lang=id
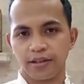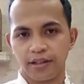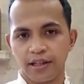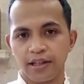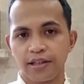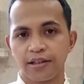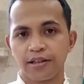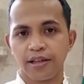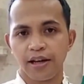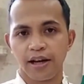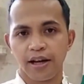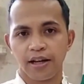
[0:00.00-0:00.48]

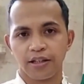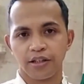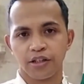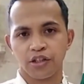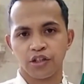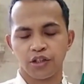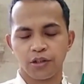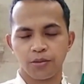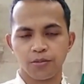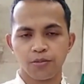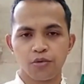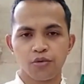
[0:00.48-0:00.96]
kita
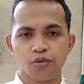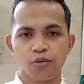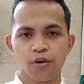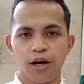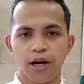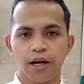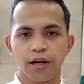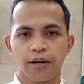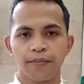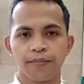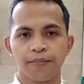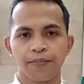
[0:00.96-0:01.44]

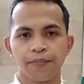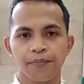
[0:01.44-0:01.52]
semua.